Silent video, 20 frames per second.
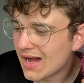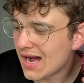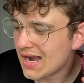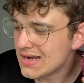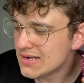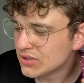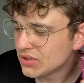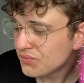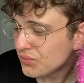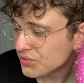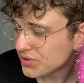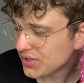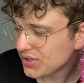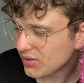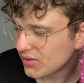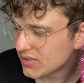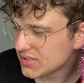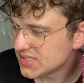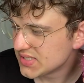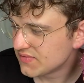Ale to
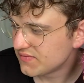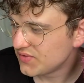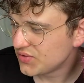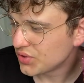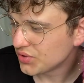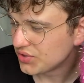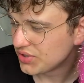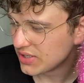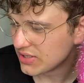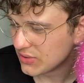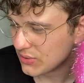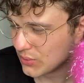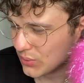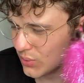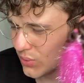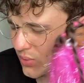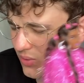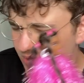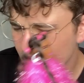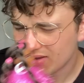futerko jest w
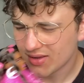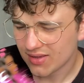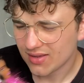dotyku,